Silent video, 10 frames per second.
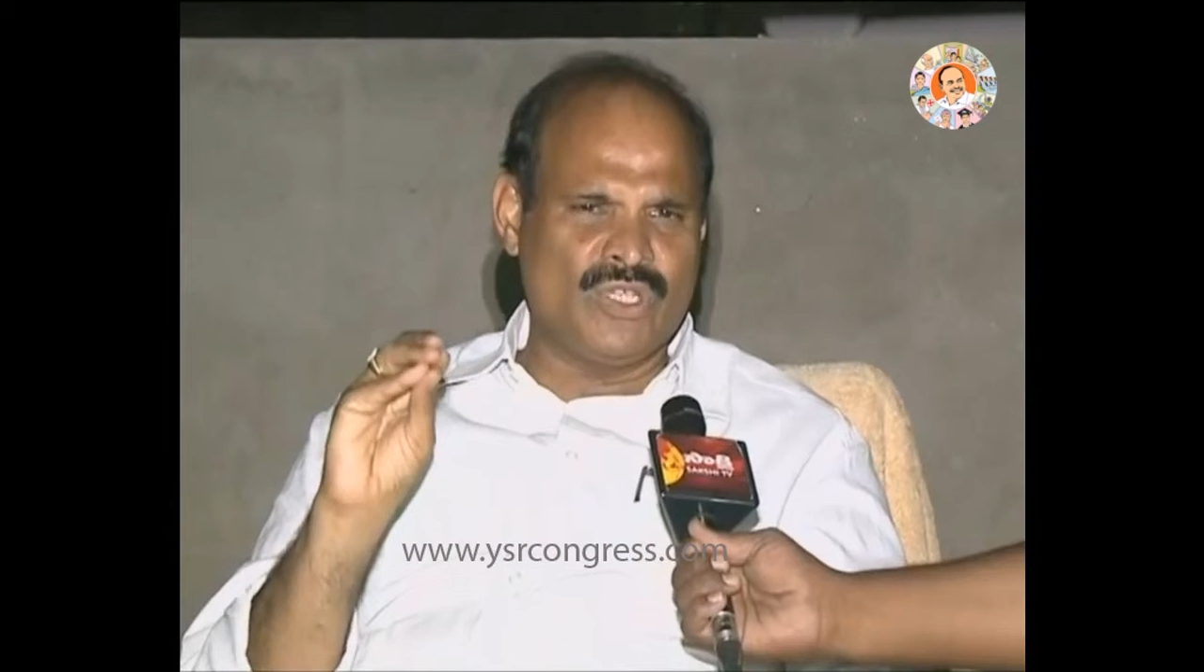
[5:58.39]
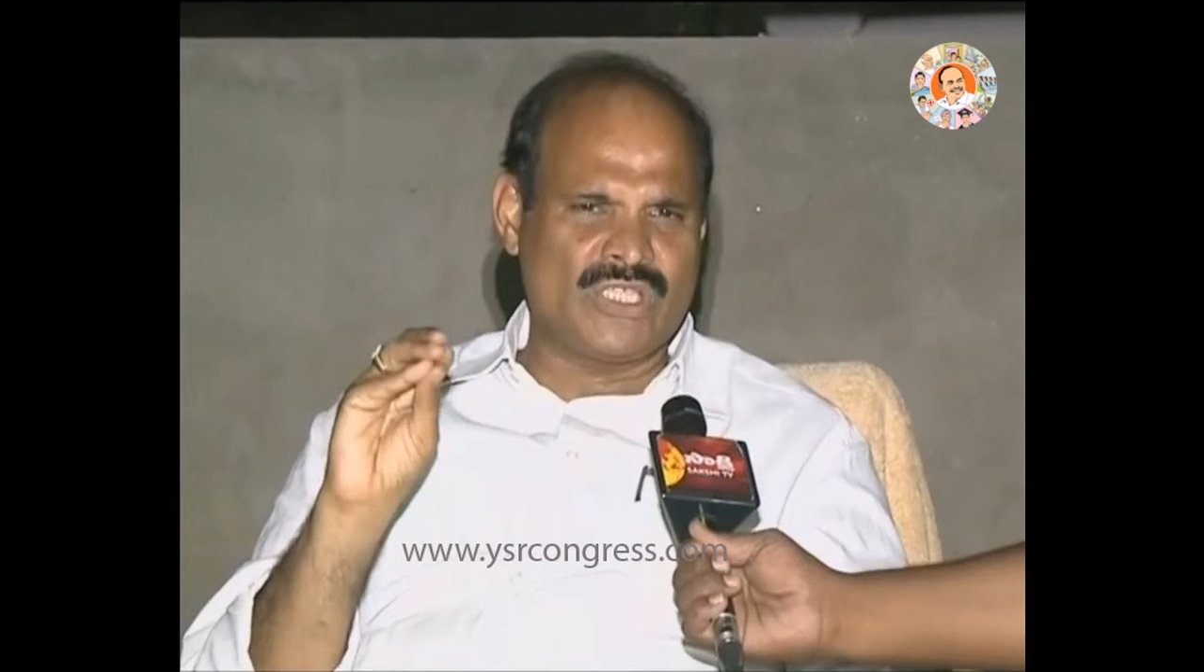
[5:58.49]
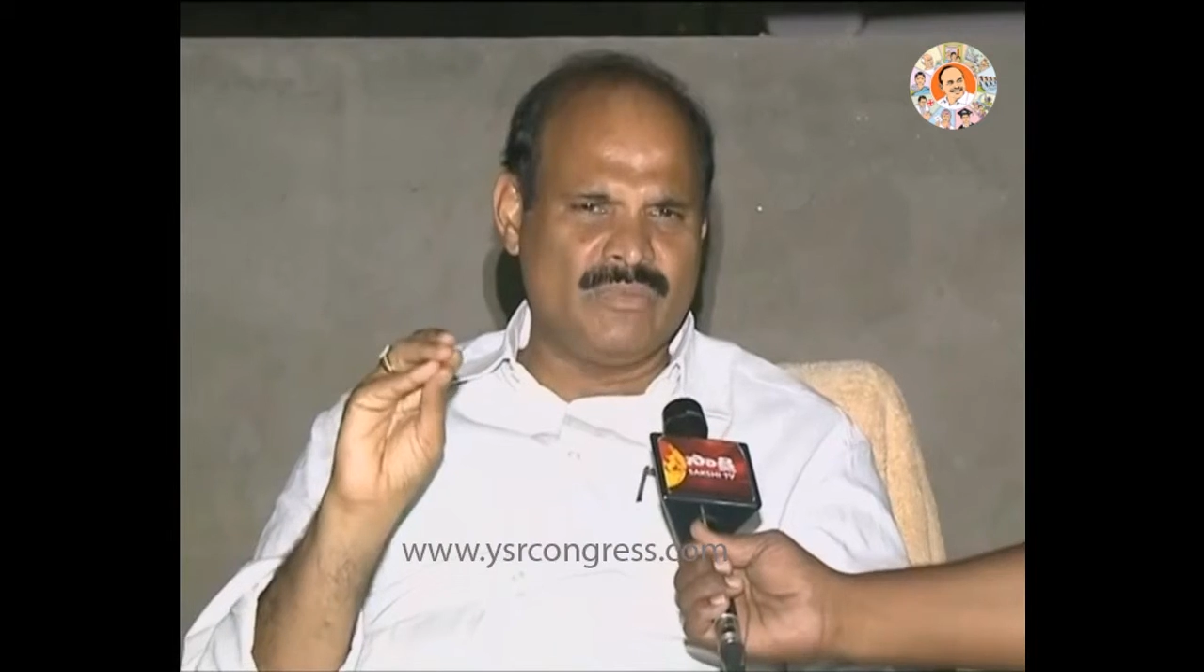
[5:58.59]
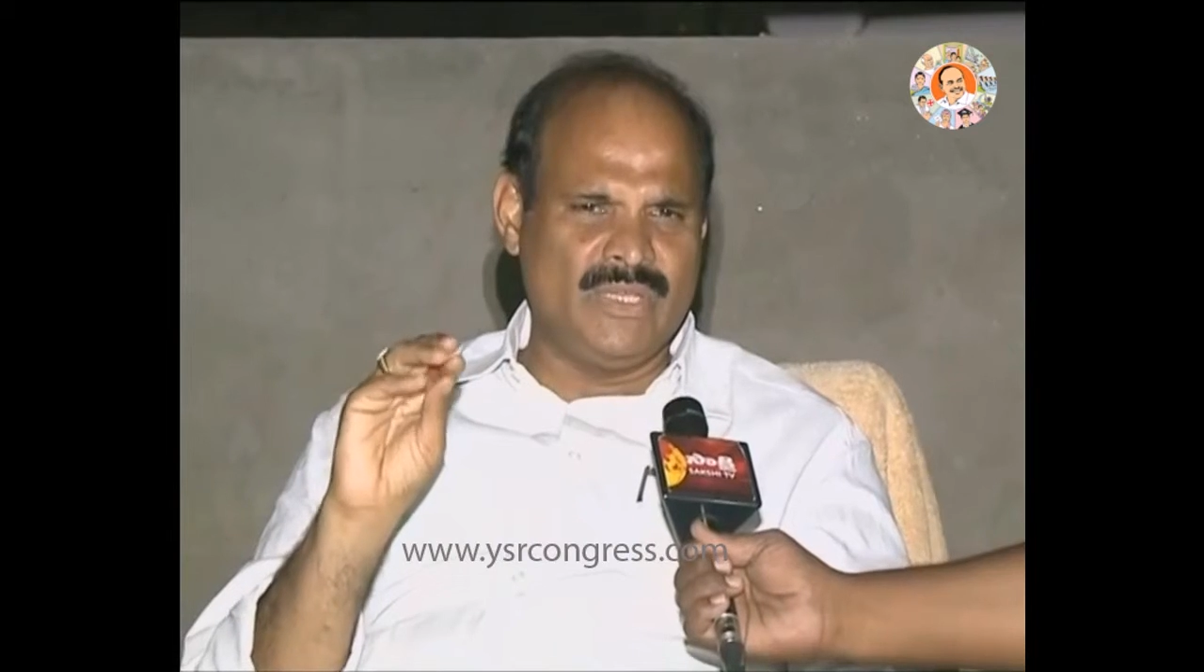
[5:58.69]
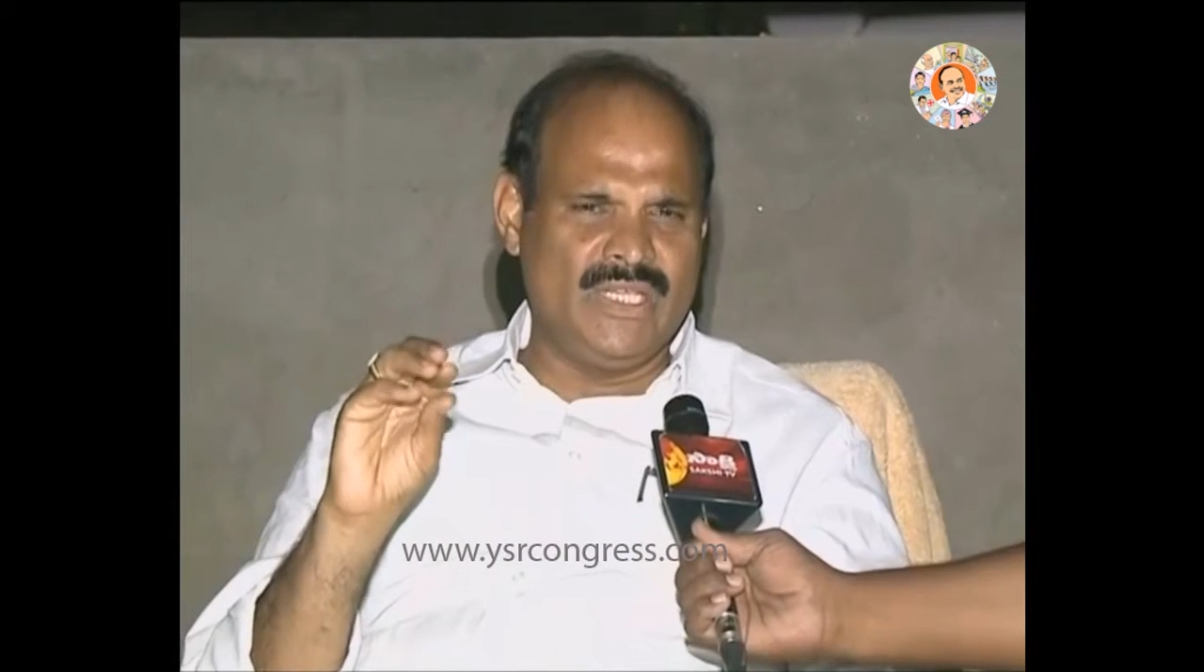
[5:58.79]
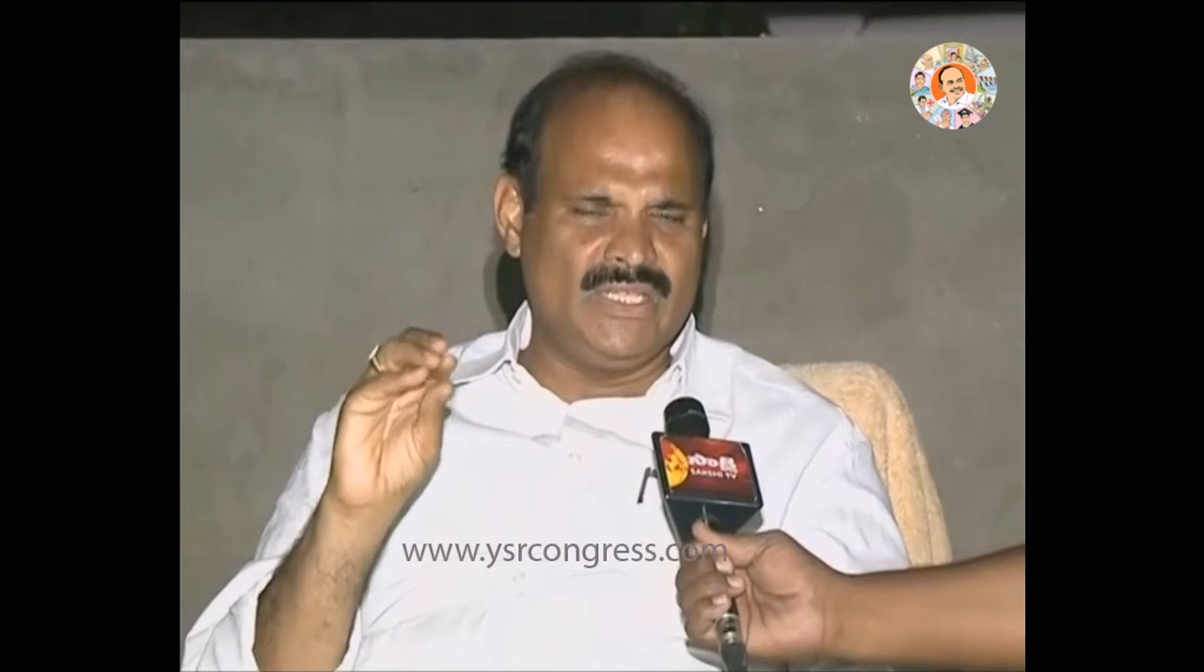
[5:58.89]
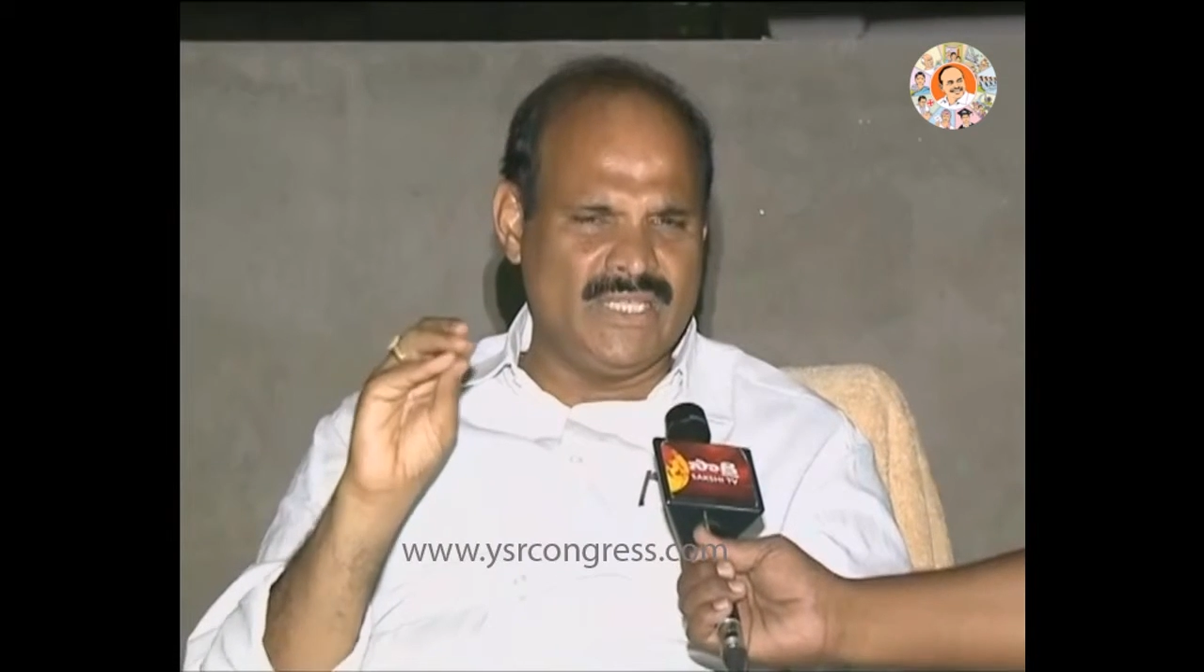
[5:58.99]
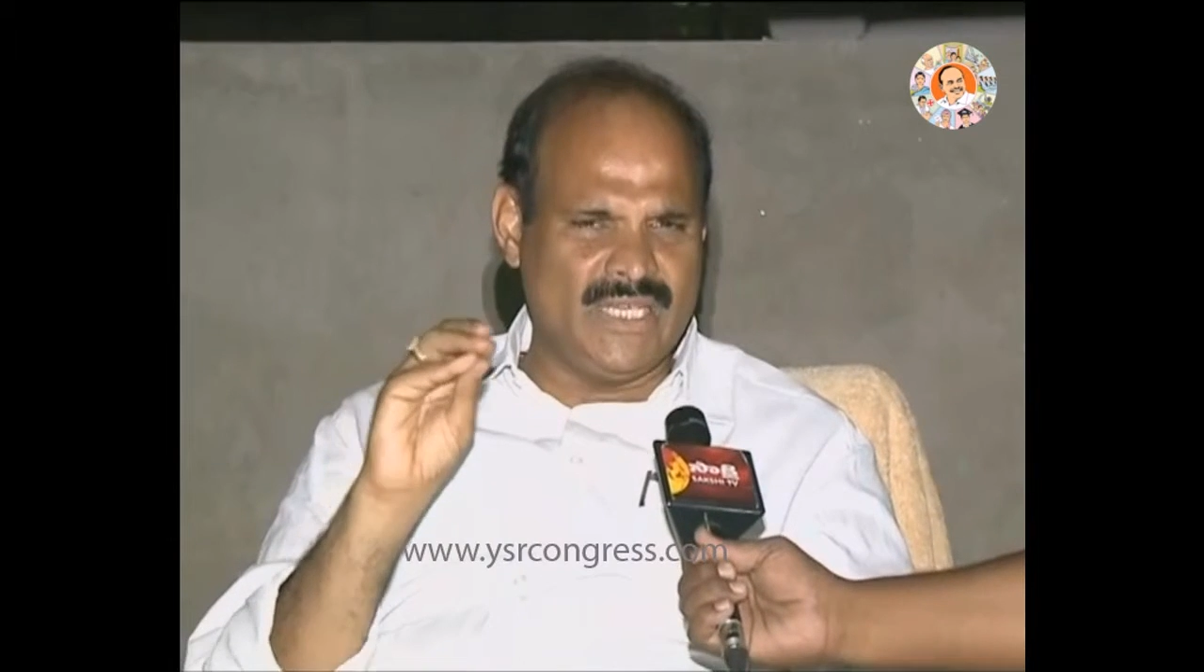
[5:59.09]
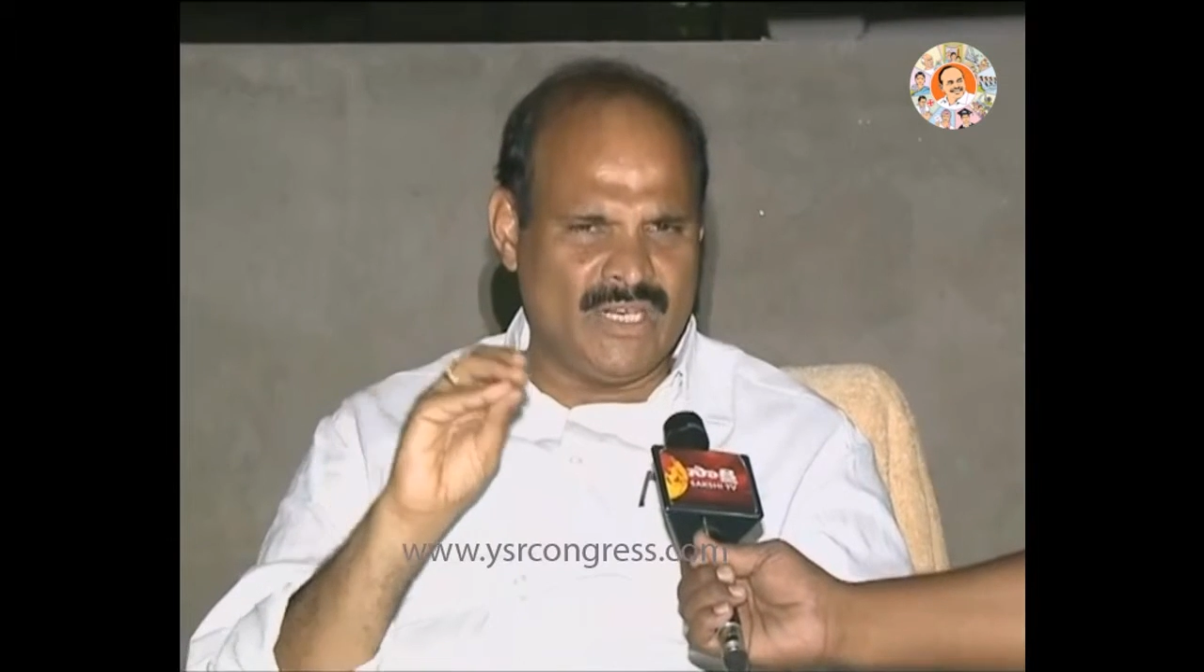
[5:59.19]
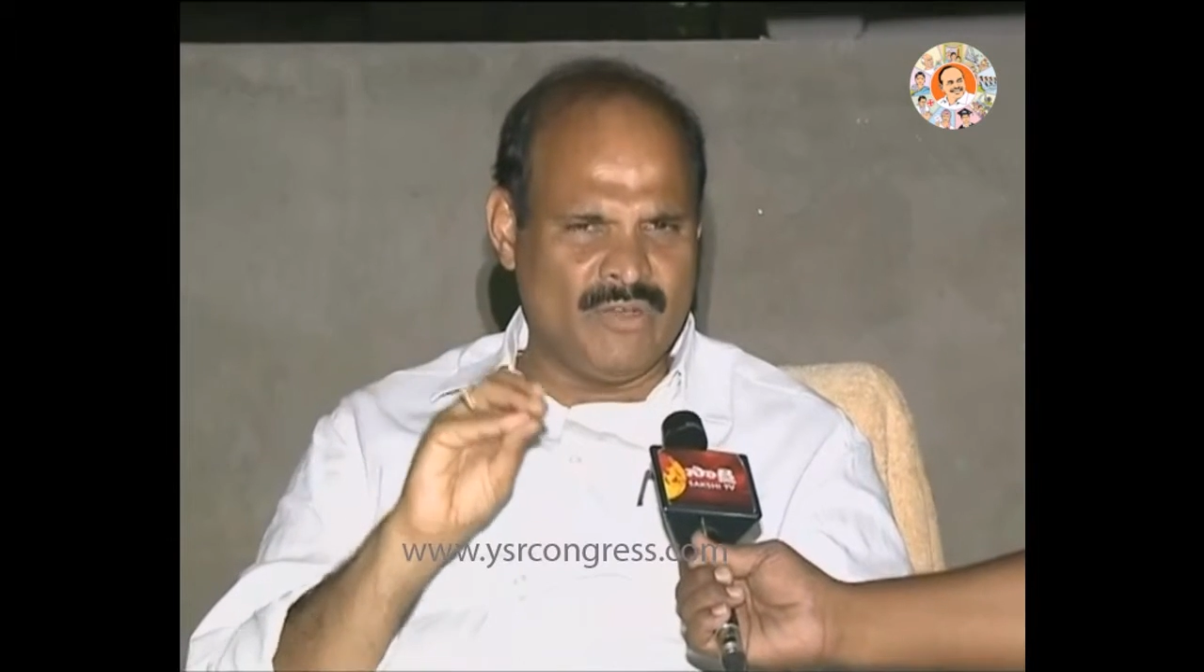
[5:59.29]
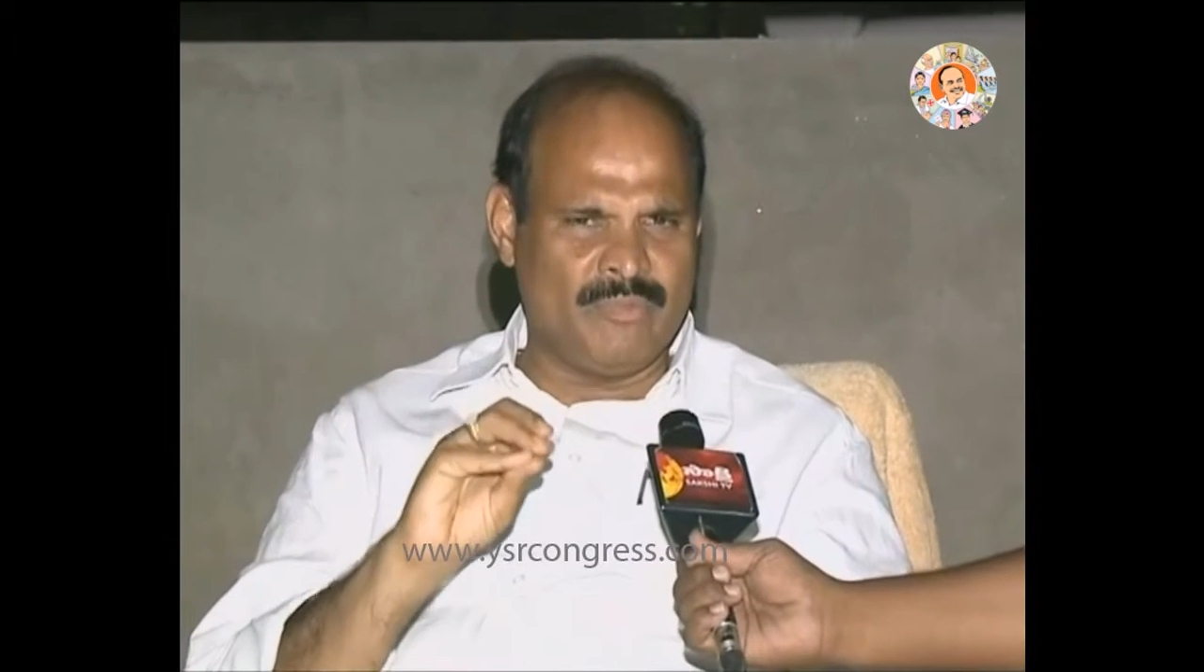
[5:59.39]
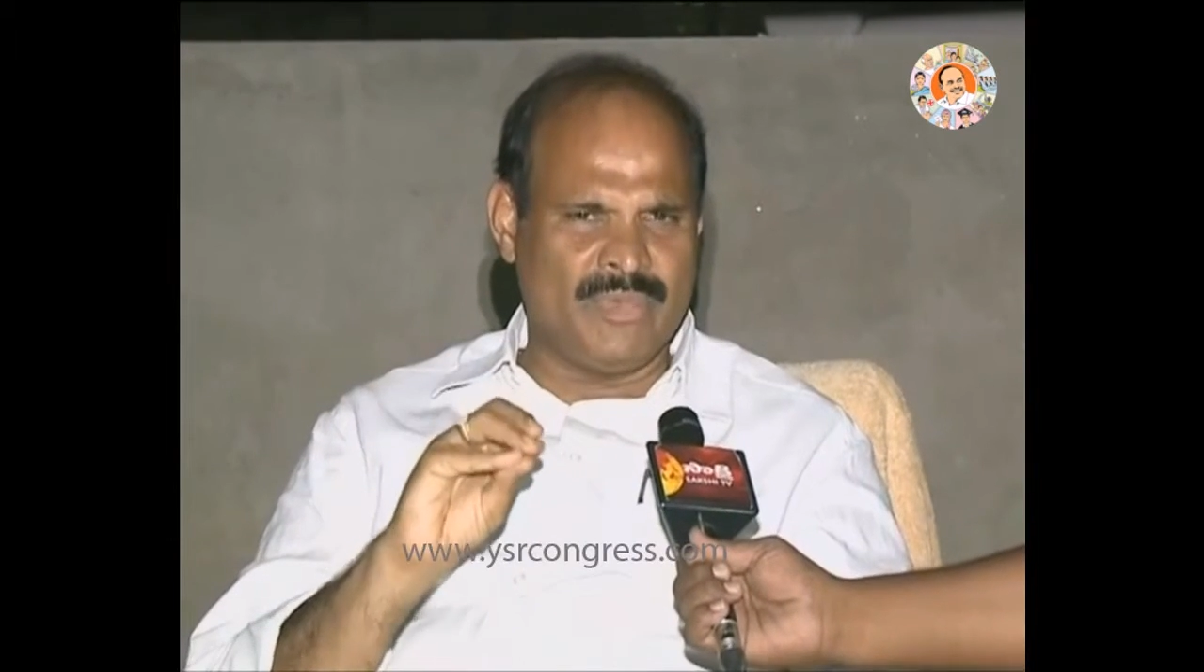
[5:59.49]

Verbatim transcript: కోసమే ఈ జిల్లాలో